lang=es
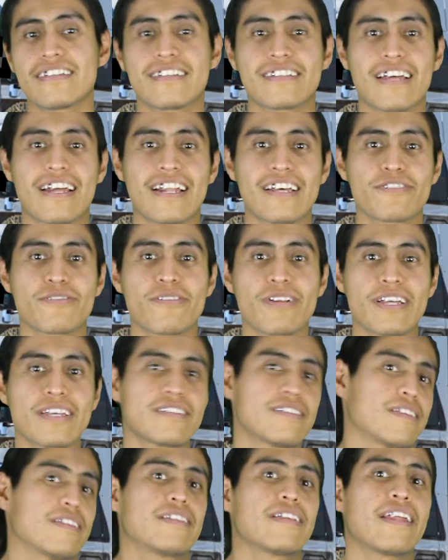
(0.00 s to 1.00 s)

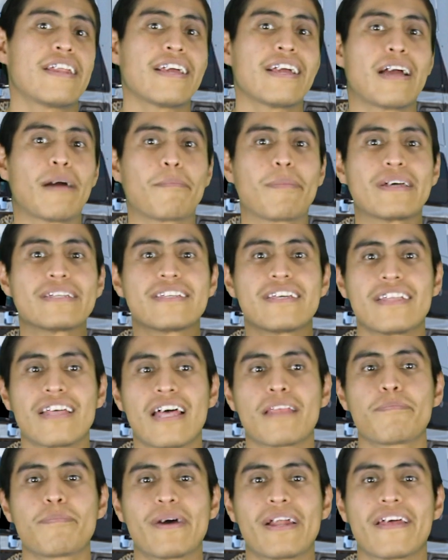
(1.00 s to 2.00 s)
instalaciones tienen
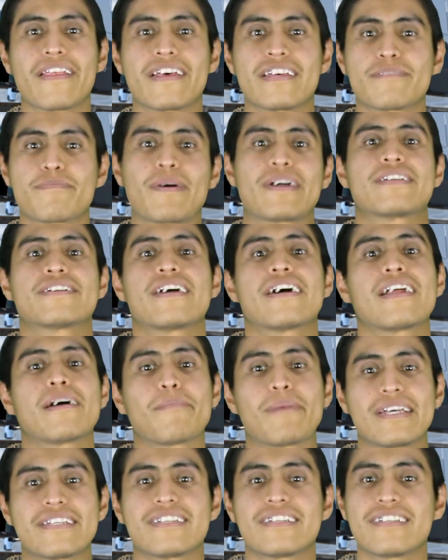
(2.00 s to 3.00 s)
capacidad para despachar a
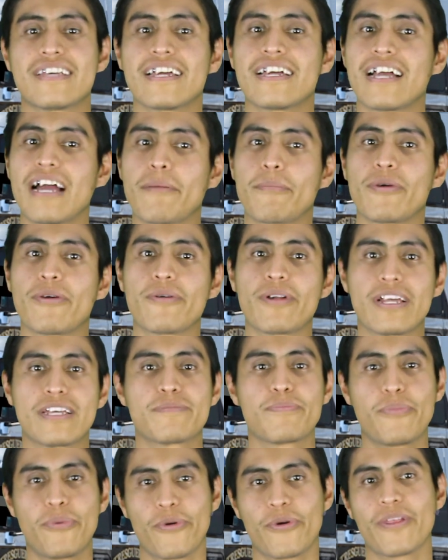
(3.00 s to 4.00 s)
más de 100 camiones
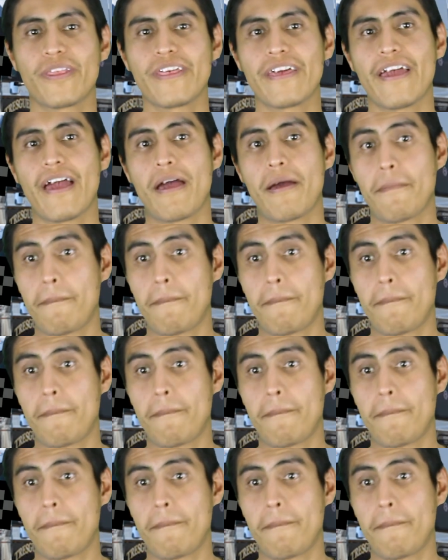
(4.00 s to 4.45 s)
por día.